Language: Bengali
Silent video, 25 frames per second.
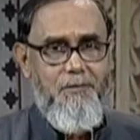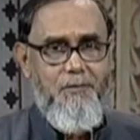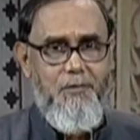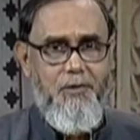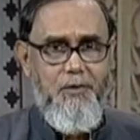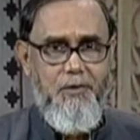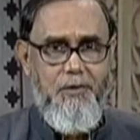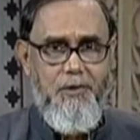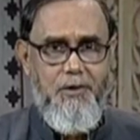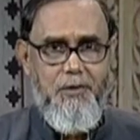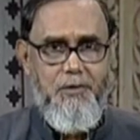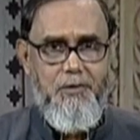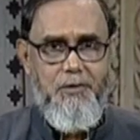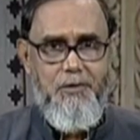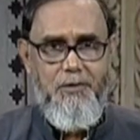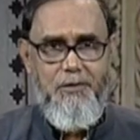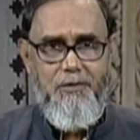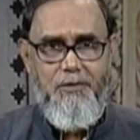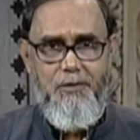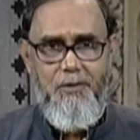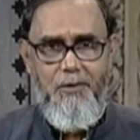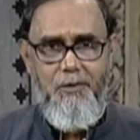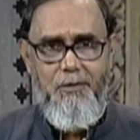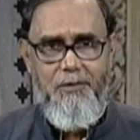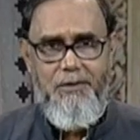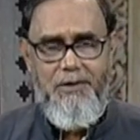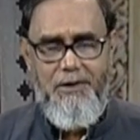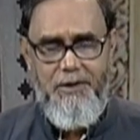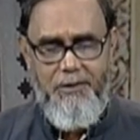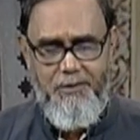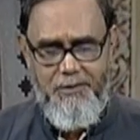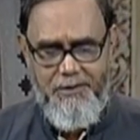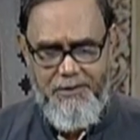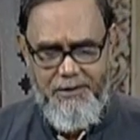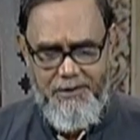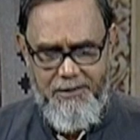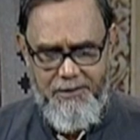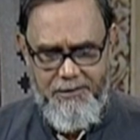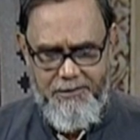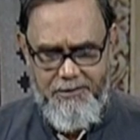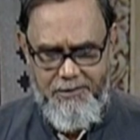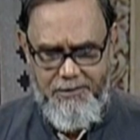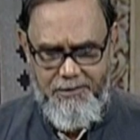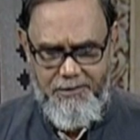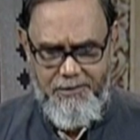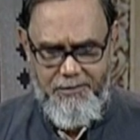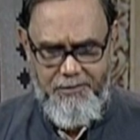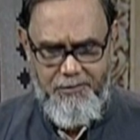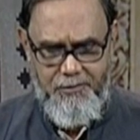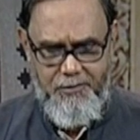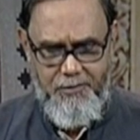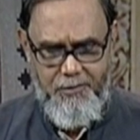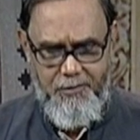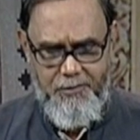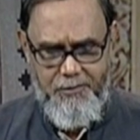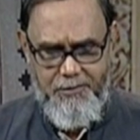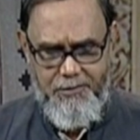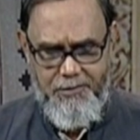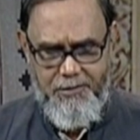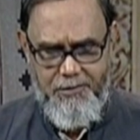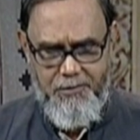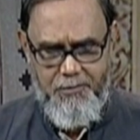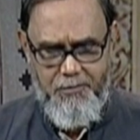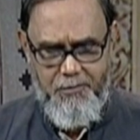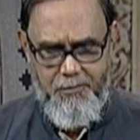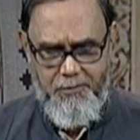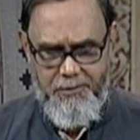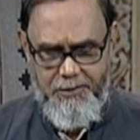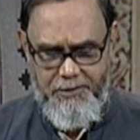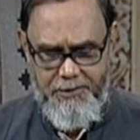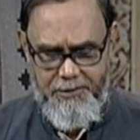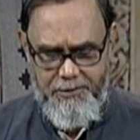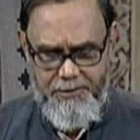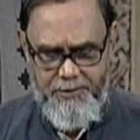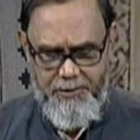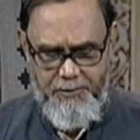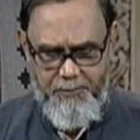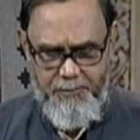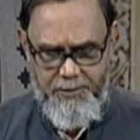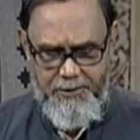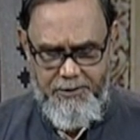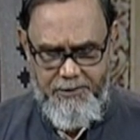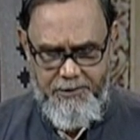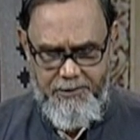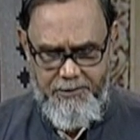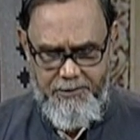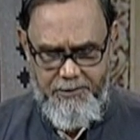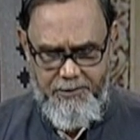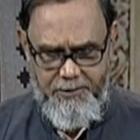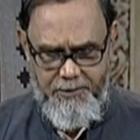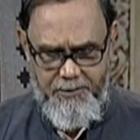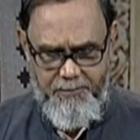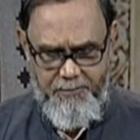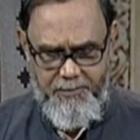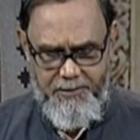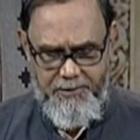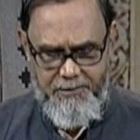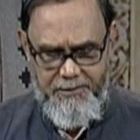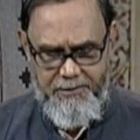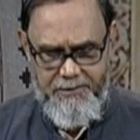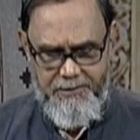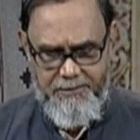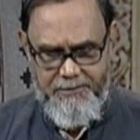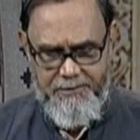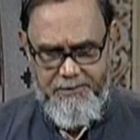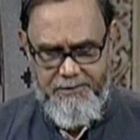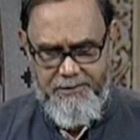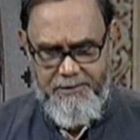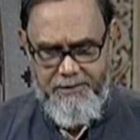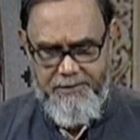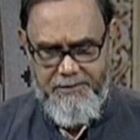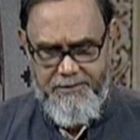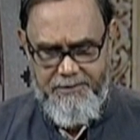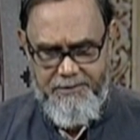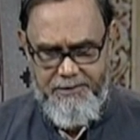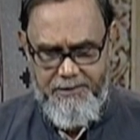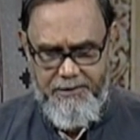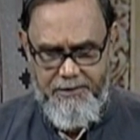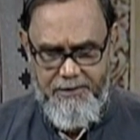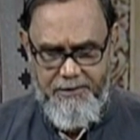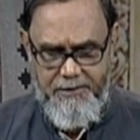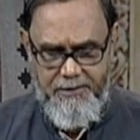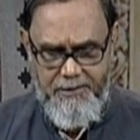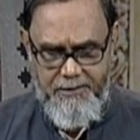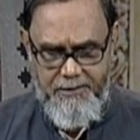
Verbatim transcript: প্রিয় দর্শক চলুন তাহলে জিজ্ঞাসার জগতে শুরুতে একটি ইমেল এটি পাঠিয়েছেন আসিয়া